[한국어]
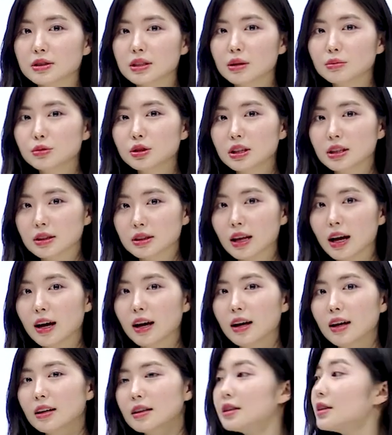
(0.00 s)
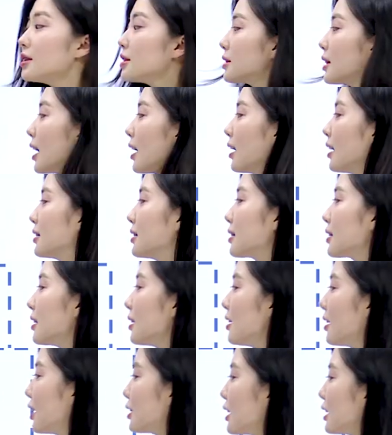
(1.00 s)
사물이 있다, 있다 하니까
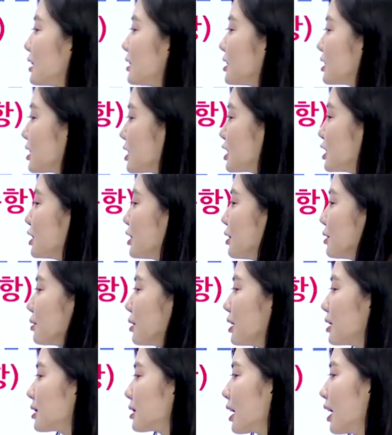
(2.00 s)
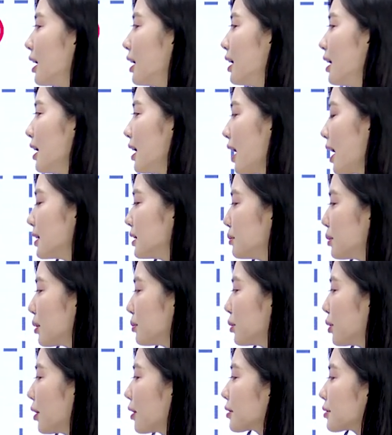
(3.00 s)
하나는 진열돼 있다 아니면
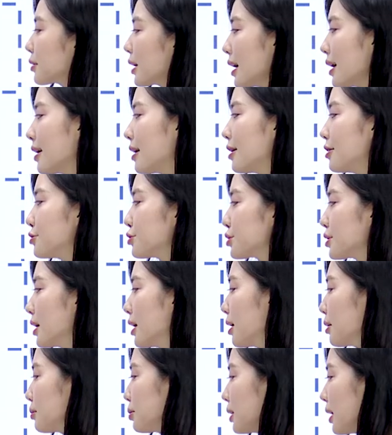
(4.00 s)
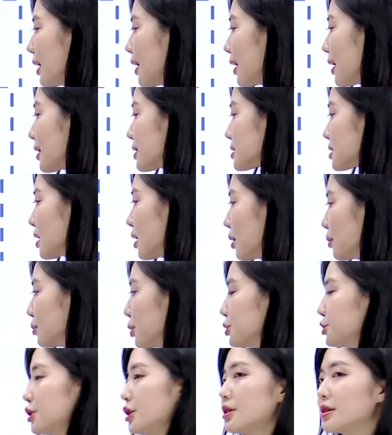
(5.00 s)
뭐 arrange, place,
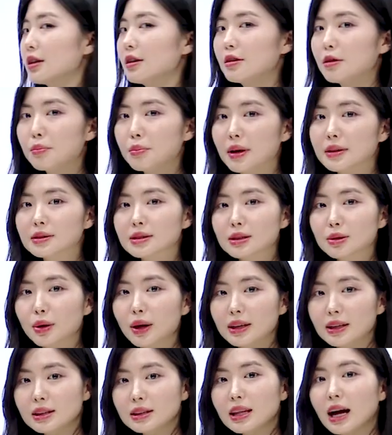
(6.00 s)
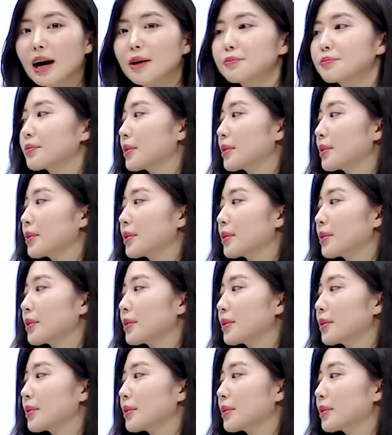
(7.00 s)
포지션 배치되어 있다.